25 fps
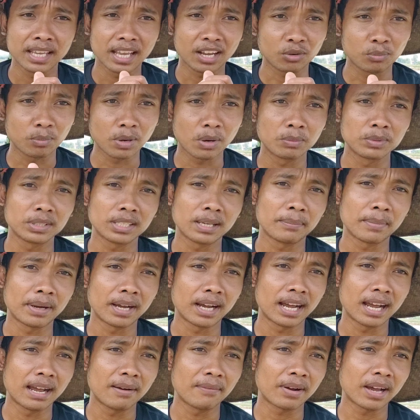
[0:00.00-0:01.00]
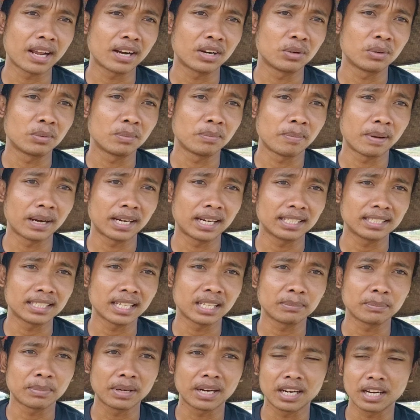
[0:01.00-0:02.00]
aku mau minta maaf kalau pada
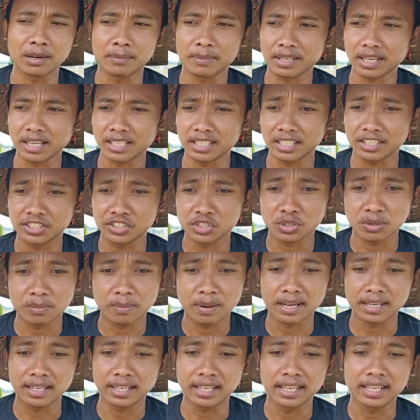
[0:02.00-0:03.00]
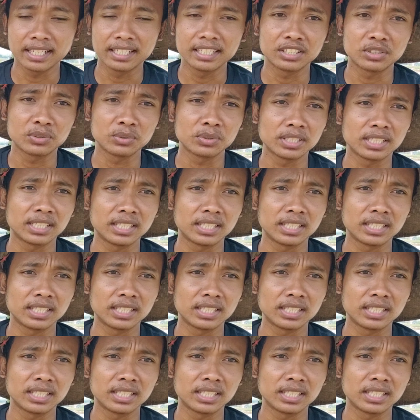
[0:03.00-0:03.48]
saat penanaman kacang hijau kemarin itu